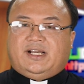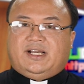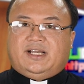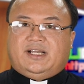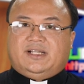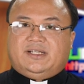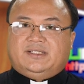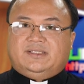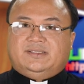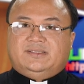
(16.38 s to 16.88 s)

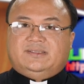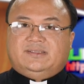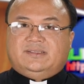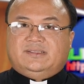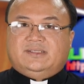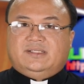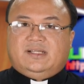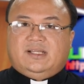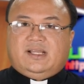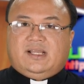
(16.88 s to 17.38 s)
thần
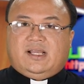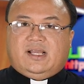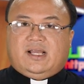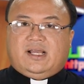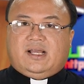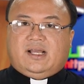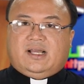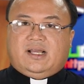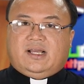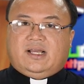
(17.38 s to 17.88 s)

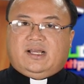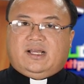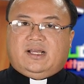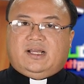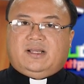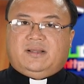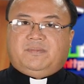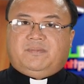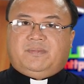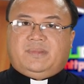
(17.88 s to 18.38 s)

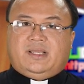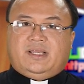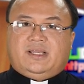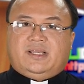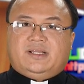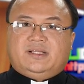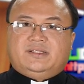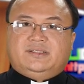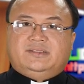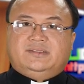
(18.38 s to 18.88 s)

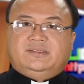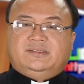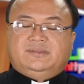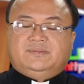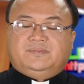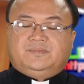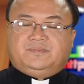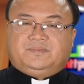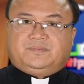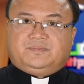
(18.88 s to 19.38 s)
amen
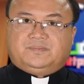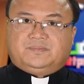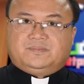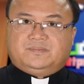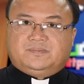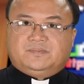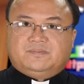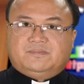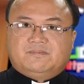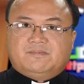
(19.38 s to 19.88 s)

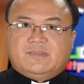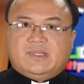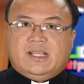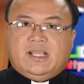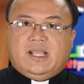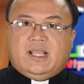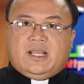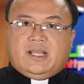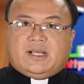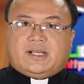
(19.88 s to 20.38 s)

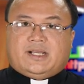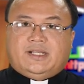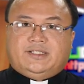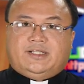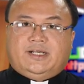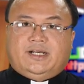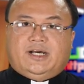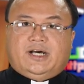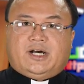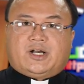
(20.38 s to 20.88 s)
kính
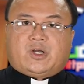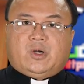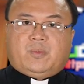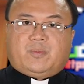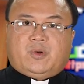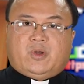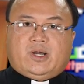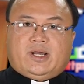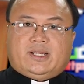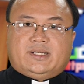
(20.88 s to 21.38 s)
thưa
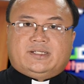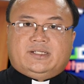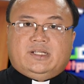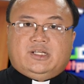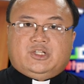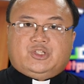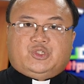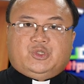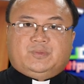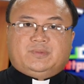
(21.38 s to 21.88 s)
cộng đoàn
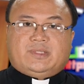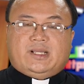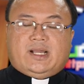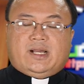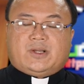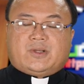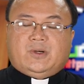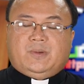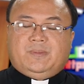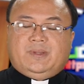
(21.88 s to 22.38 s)
chúng
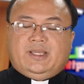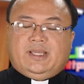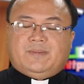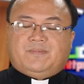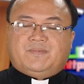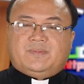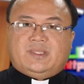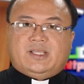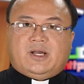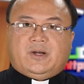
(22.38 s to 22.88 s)
ta cùng hiệp
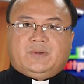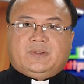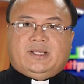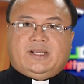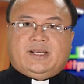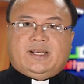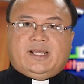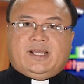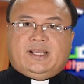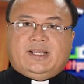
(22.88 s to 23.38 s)
nhau
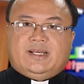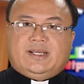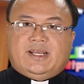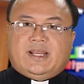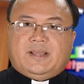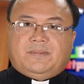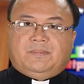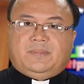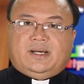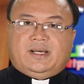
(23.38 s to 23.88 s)
nơi đây
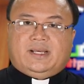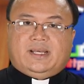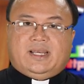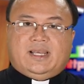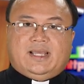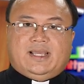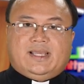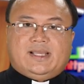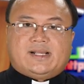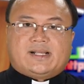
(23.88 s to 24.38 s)
để mừng
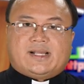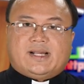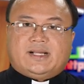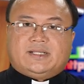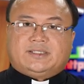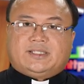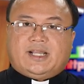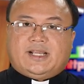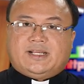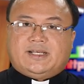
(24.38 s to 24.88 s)
lễ
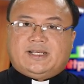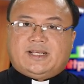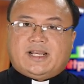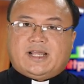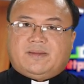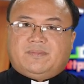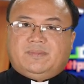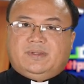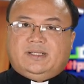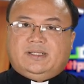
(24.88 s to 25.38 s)
các thánh
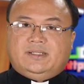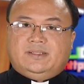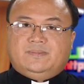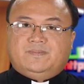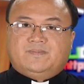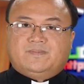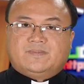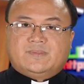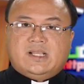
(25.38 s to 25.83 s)
nam nữ